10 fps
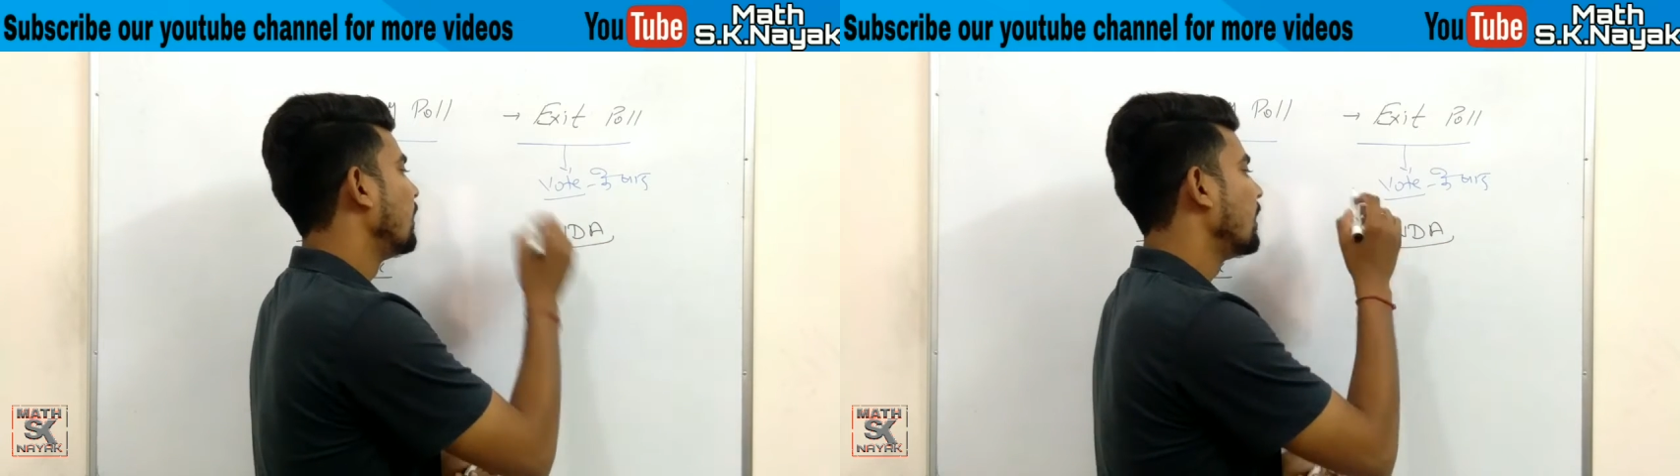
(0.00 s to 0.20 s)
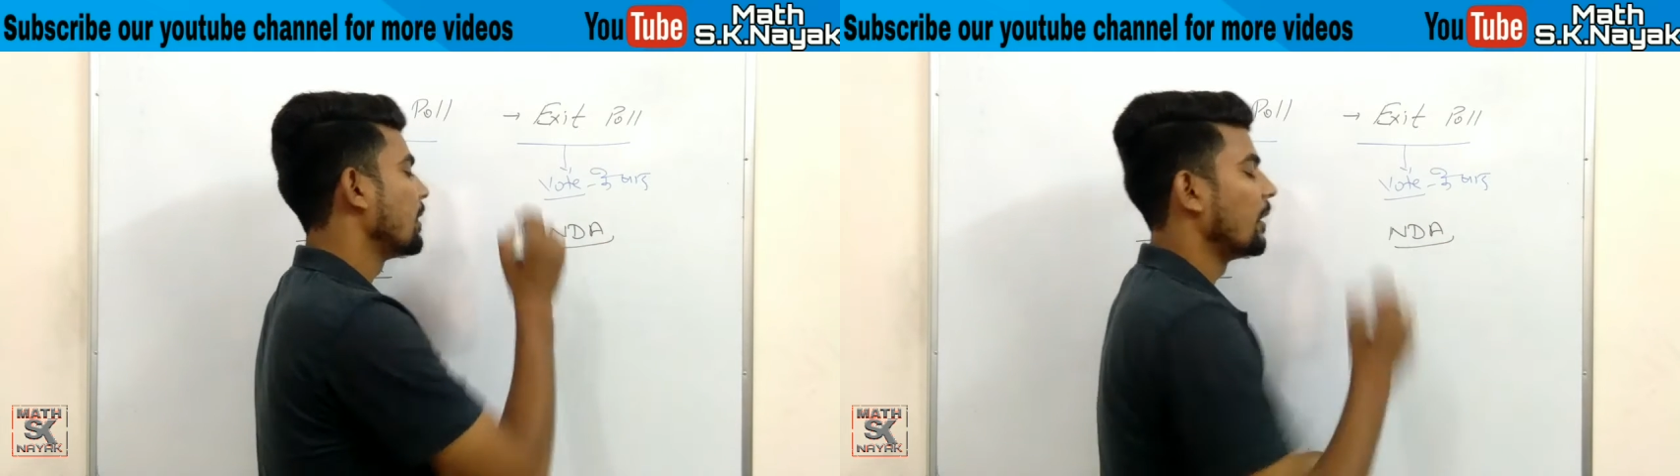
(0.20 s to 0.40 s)

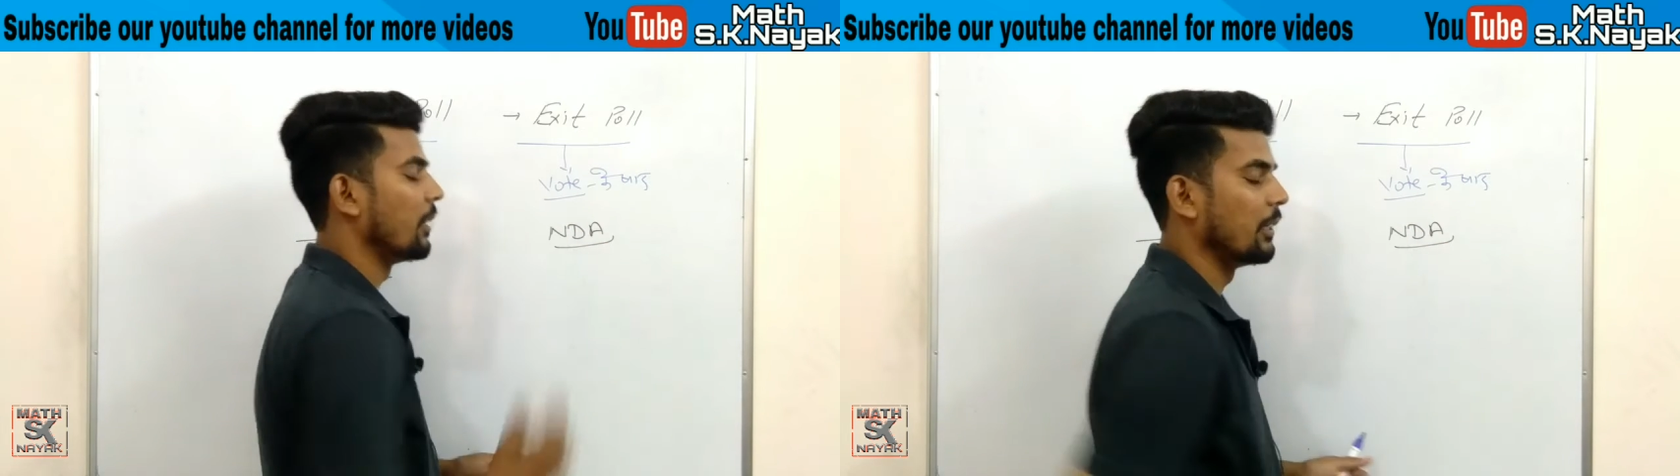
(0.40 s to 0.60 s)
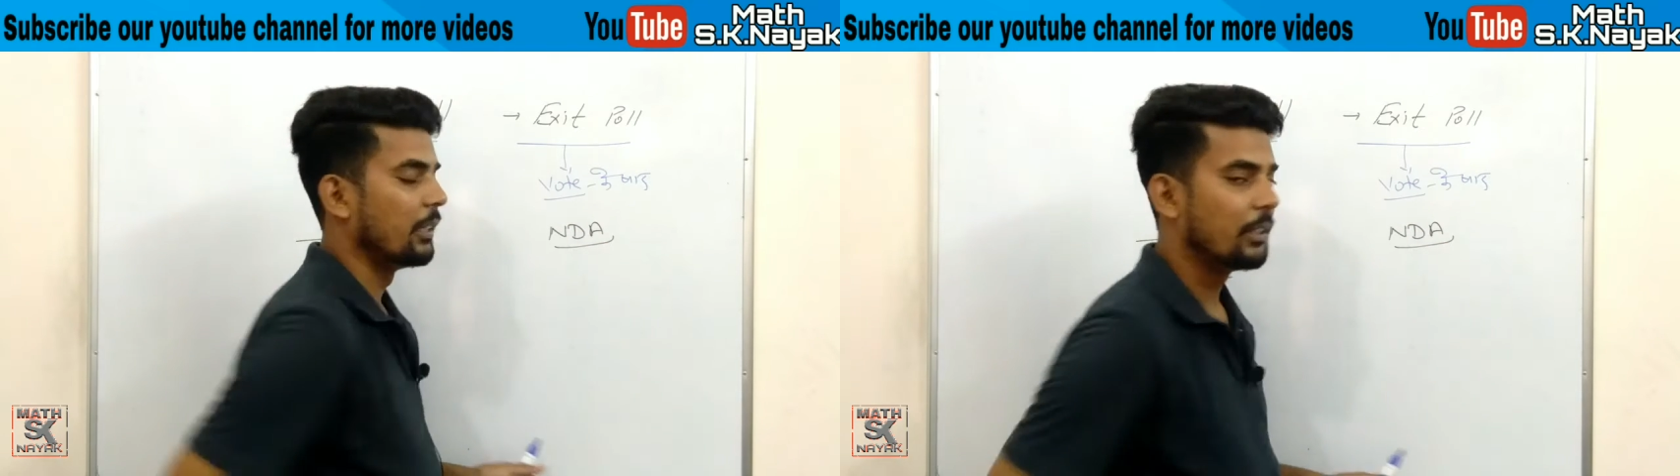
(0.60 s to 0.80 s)
नज़र आ
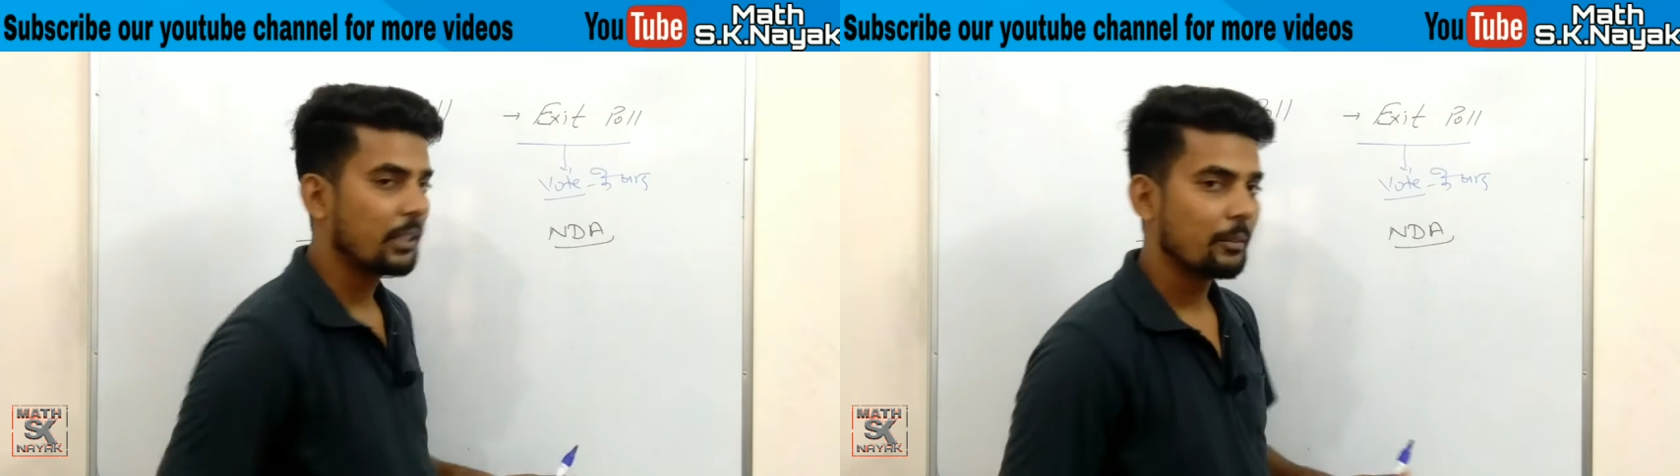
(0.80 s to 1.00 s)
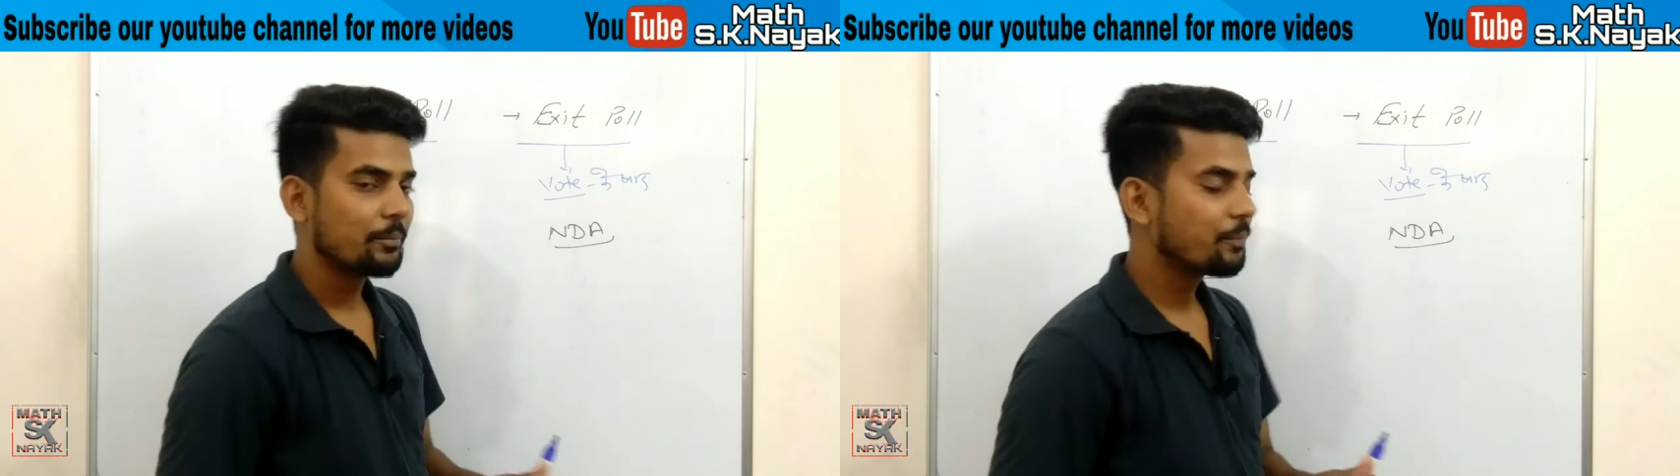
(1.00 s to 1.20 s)
रही है
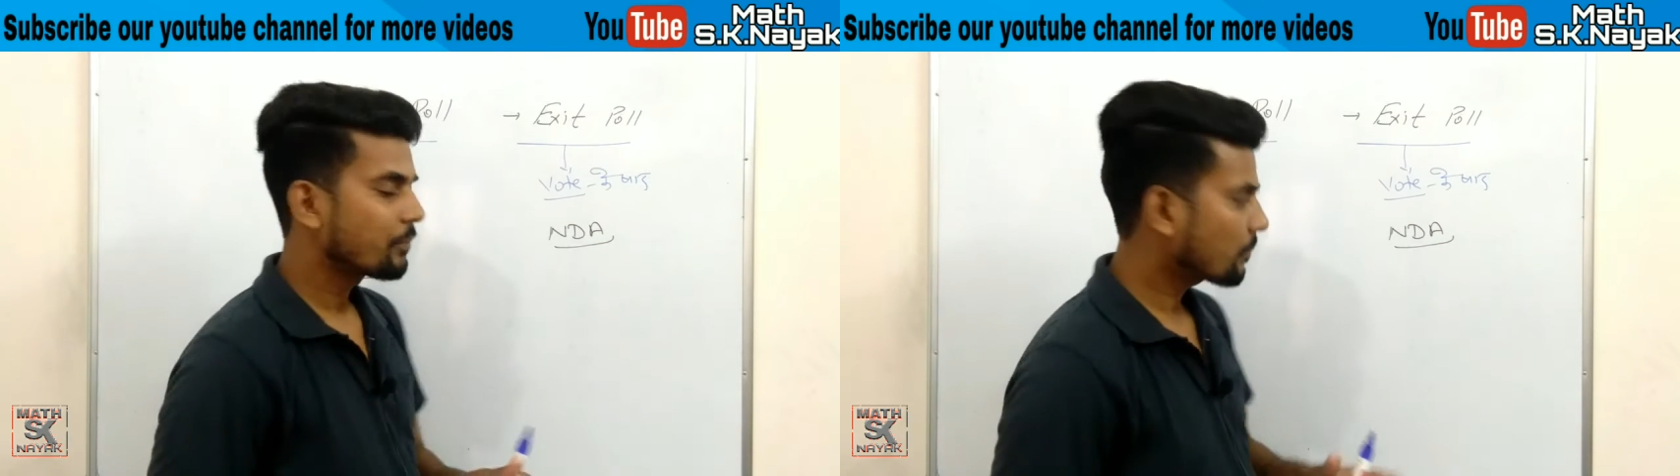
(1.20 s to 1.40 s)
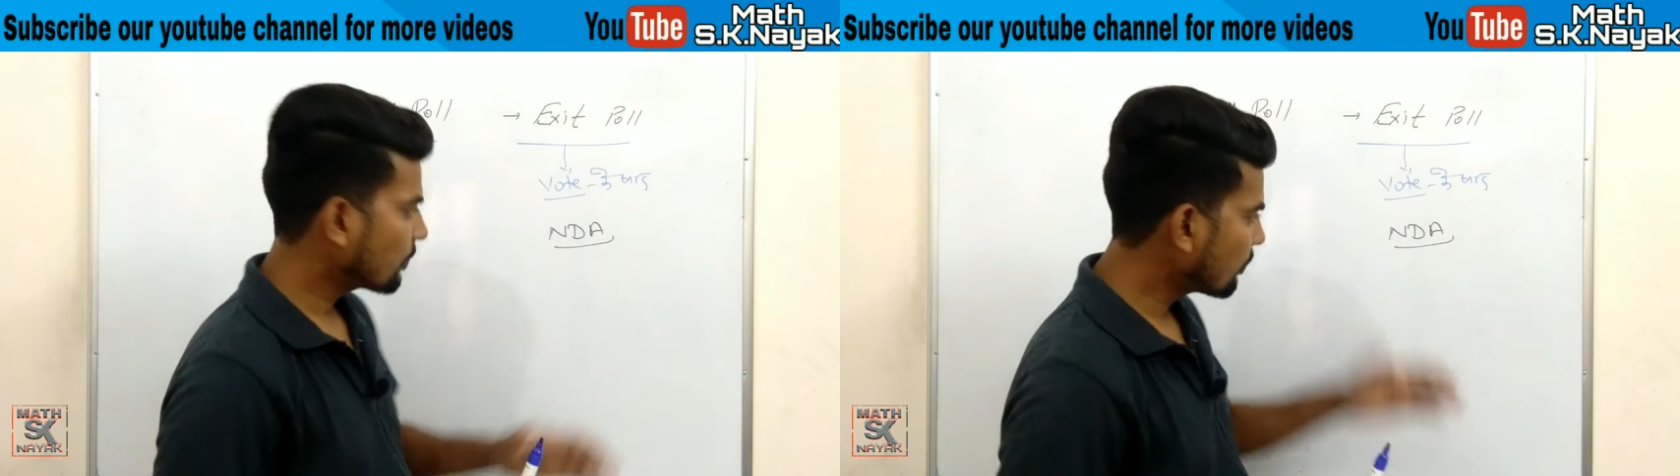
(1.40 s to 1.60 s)
ठीक है
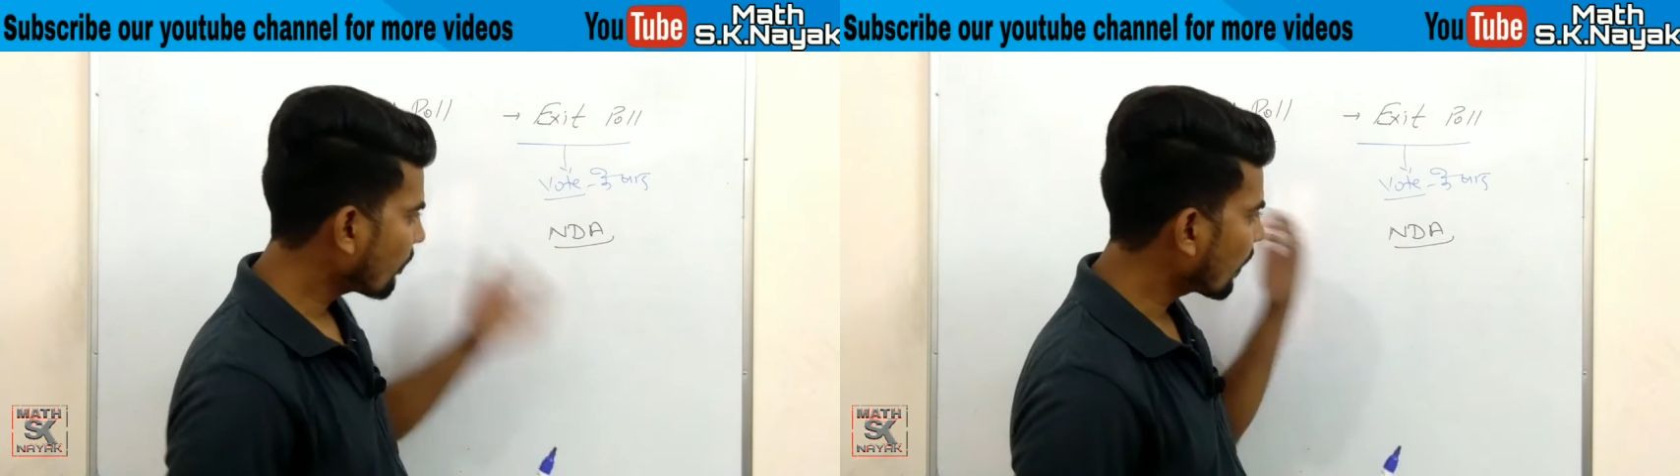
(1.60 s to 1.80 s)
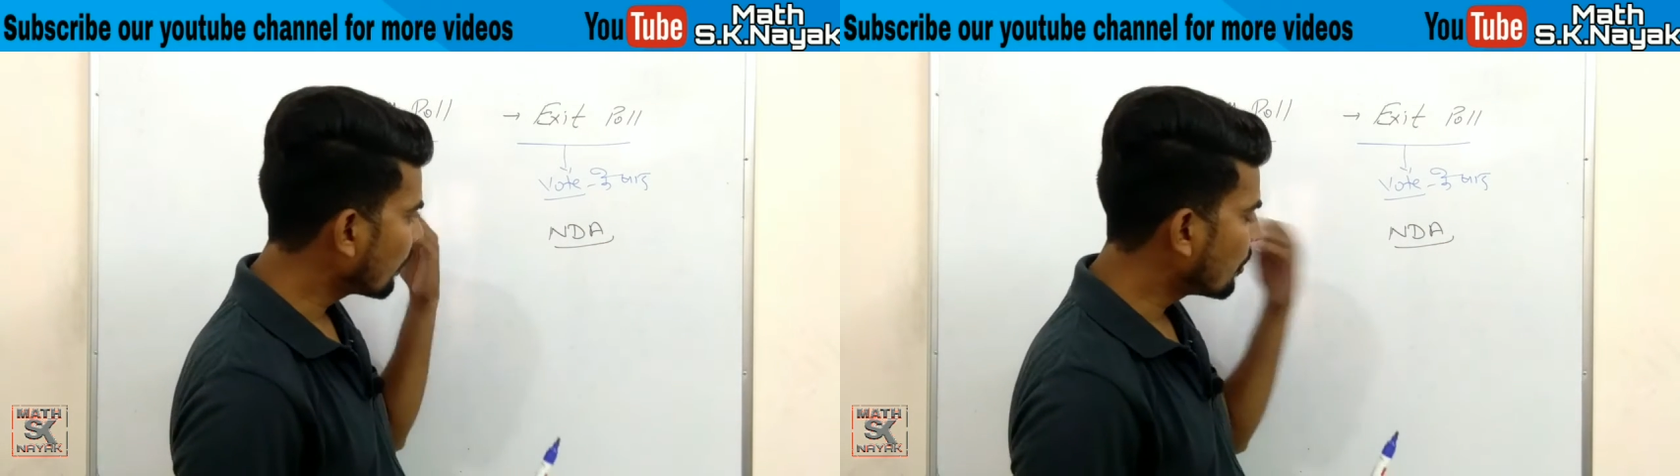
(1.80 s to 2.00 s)

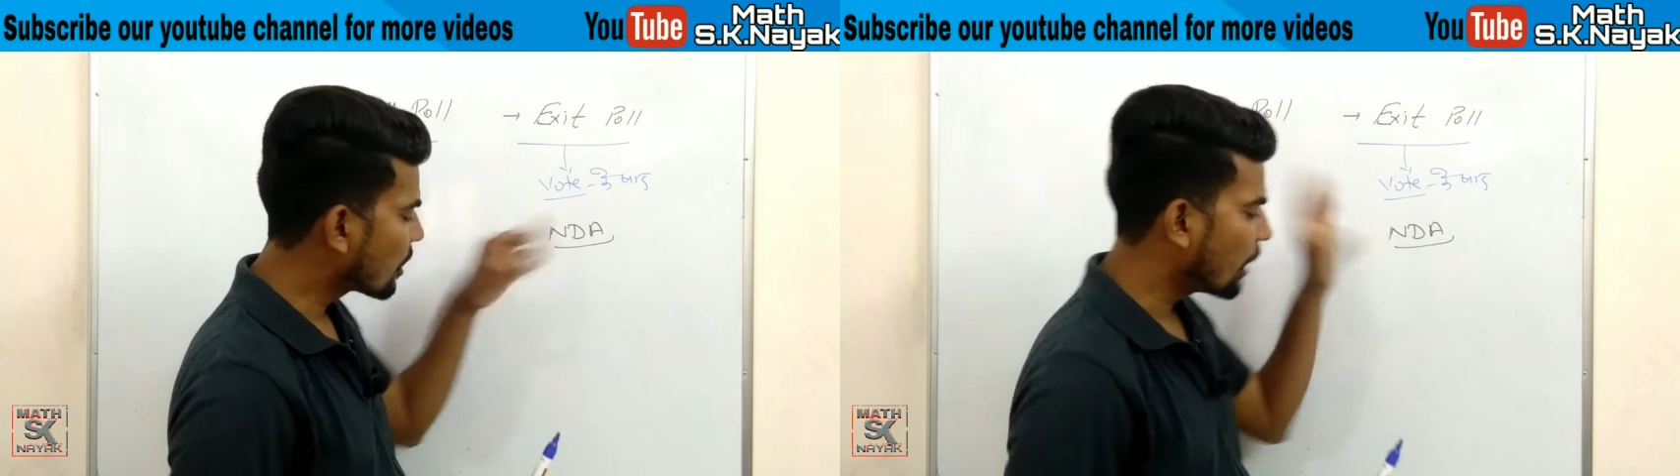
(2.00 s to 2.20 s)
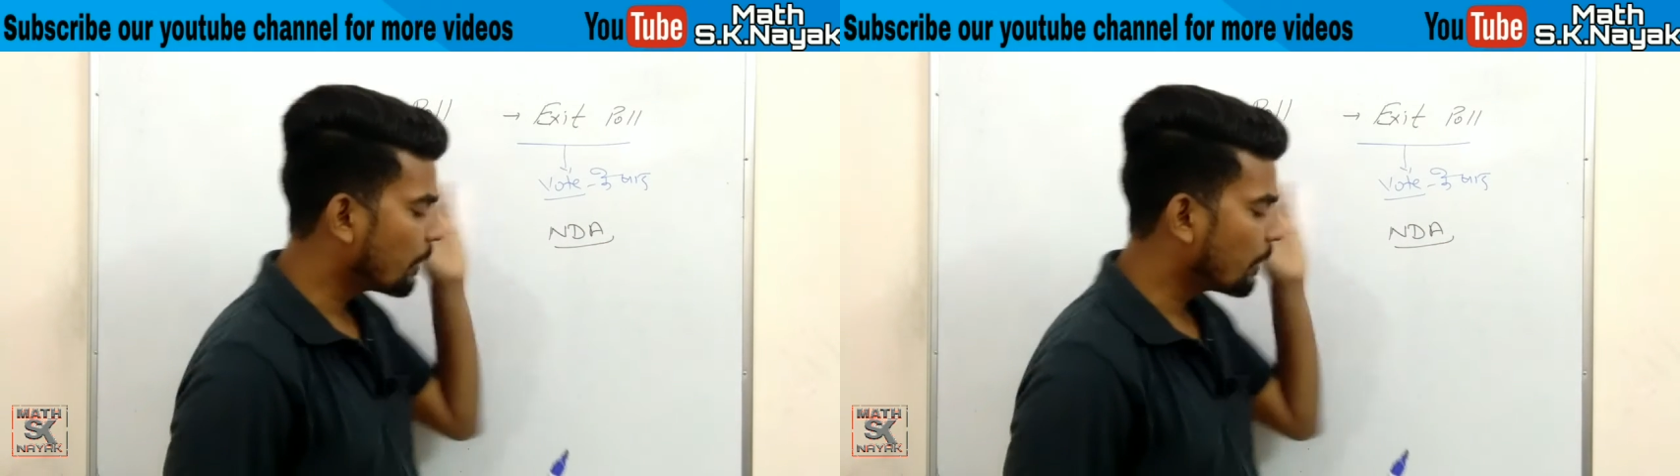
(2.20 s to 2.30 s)
जिसके